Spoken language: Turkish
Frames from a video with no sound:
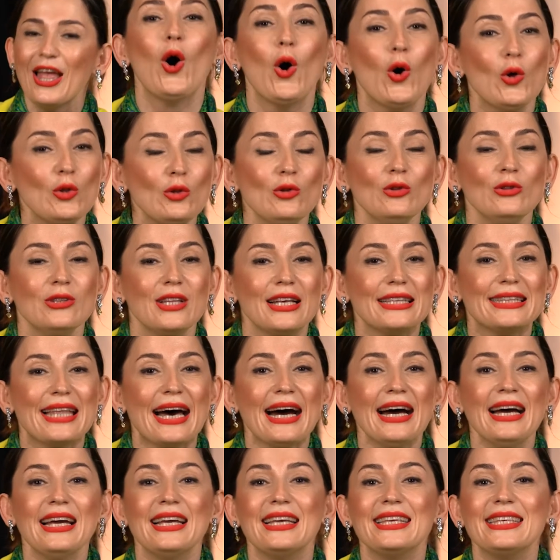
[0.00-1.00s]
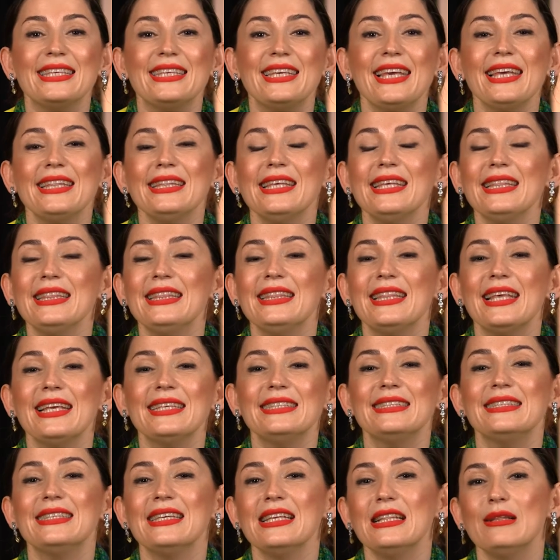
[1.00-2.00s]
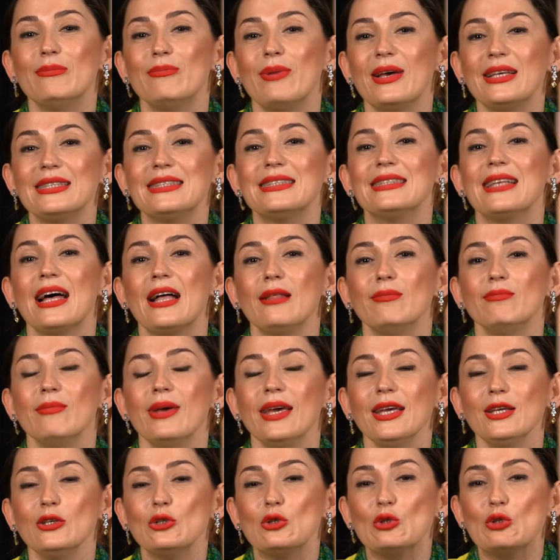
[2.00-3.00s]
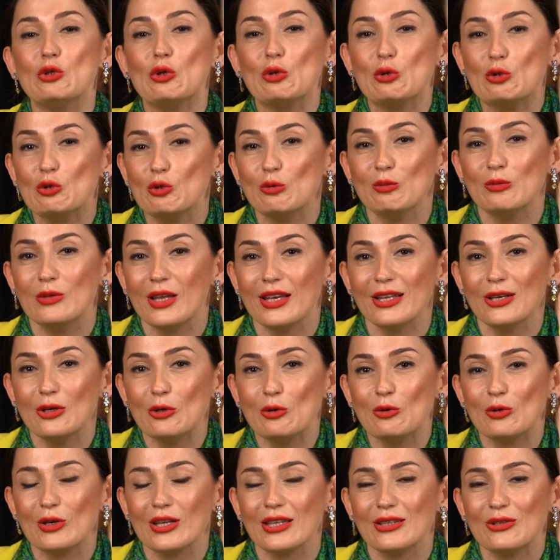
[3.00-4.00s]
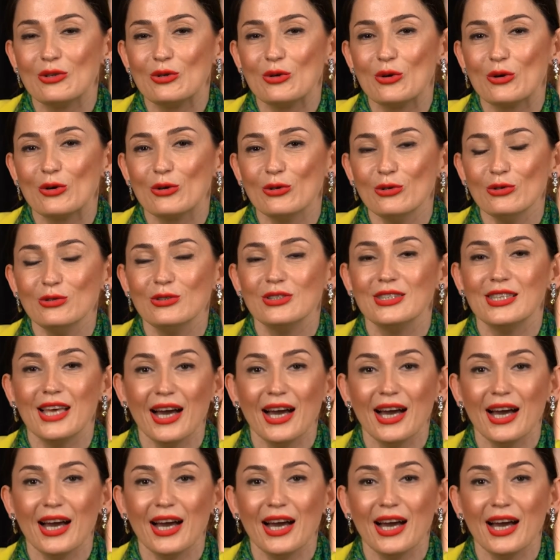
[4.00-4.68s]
Onunla da yeni nesil beslenme çözümleri üretiyoruz.